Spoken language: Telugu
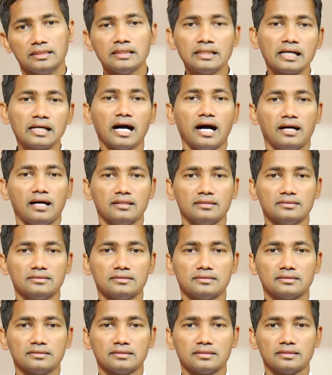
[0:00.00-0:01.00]
ఇంకా
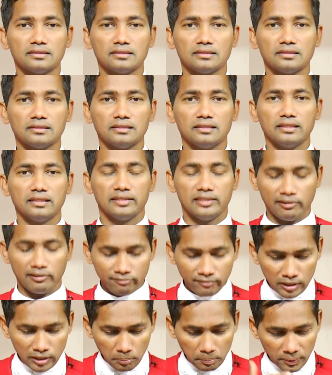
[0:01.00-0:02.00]

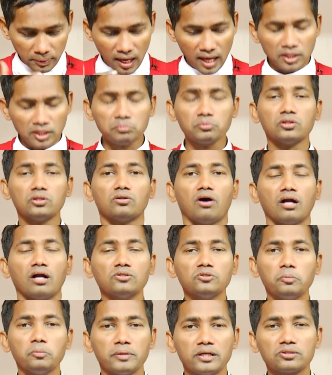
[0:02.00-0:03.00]
యవ్వన ప్రాయంలో
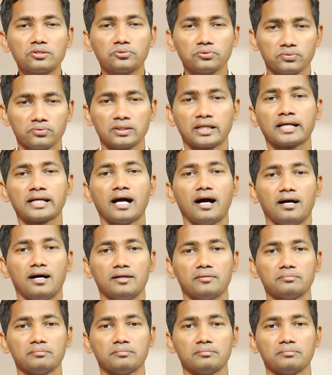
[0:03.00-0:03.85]
అడుగు పెడుతూ ఉండగా